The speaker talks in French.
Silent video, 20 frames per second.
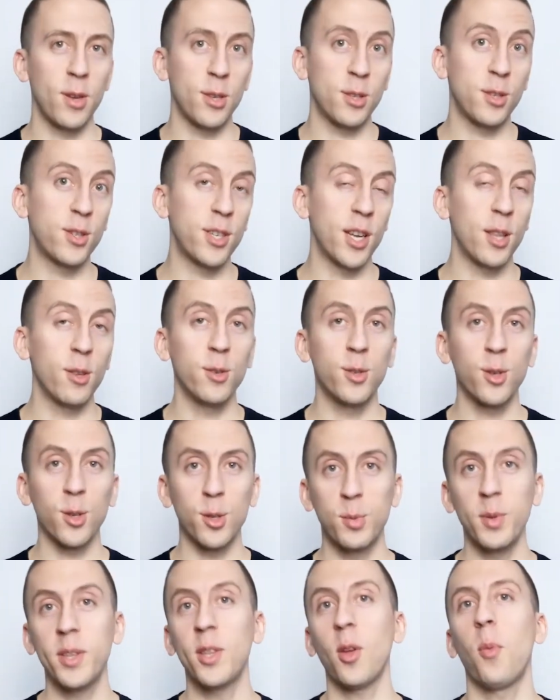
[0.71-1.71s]
Le sujet
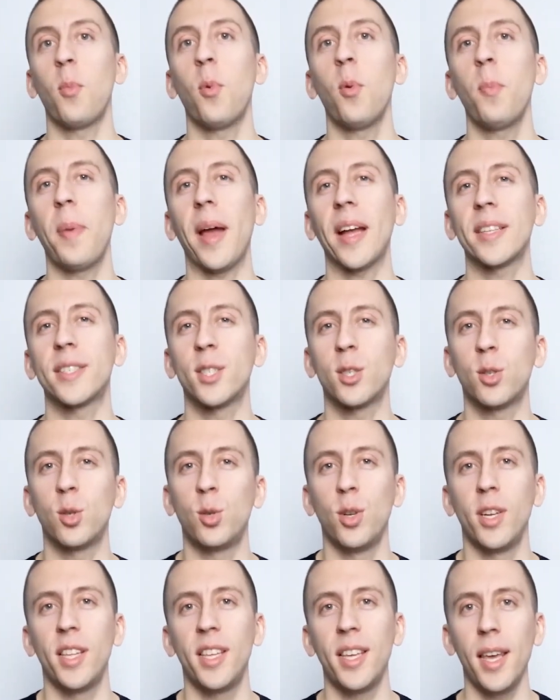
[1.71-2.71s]
d'aujourd'hui est un peu
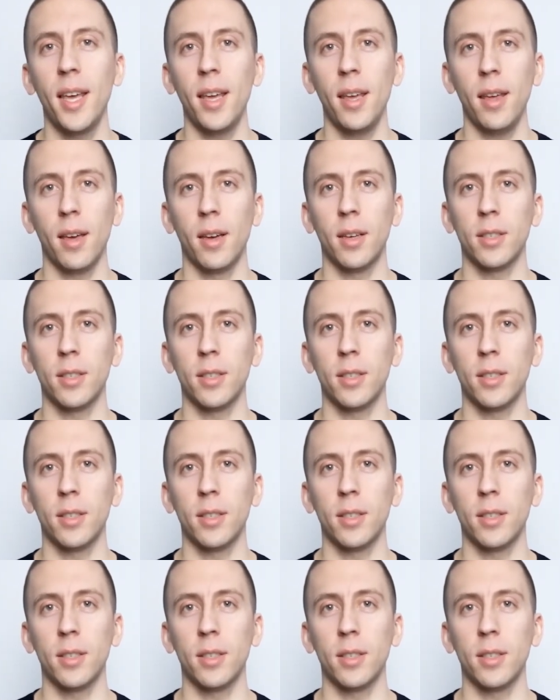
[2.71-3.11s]
particulier.